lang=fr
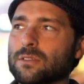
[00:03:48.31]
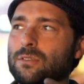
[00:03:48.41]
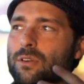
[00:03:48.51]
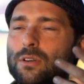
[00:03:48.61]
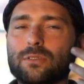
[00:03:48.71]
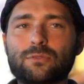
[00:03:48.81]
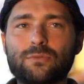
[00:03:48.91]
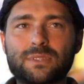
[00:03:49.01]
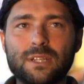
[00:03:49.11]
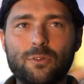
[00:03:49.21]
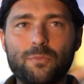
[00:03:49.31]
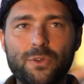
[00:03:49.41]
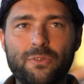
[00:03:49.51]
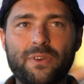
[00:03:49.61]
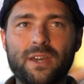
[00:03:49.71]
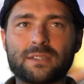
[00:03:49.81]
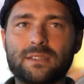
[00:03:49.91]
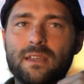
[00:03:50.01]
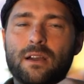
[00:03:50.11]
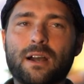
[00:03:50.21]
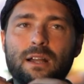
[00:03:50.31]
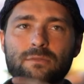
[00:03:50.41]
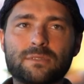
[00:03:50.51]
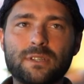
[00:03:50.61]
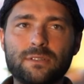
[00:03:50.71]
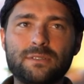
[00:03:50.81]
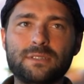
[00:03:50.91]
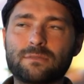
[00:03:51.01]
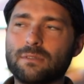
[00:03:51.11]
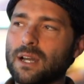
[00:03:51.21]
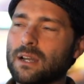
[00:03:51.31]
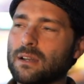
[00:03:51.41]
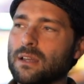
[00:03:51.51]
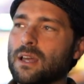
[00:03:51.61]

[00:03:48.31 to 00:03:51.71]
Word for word: de ce qu'on sait le mieux faire, c'est-à-dire raconter une histoire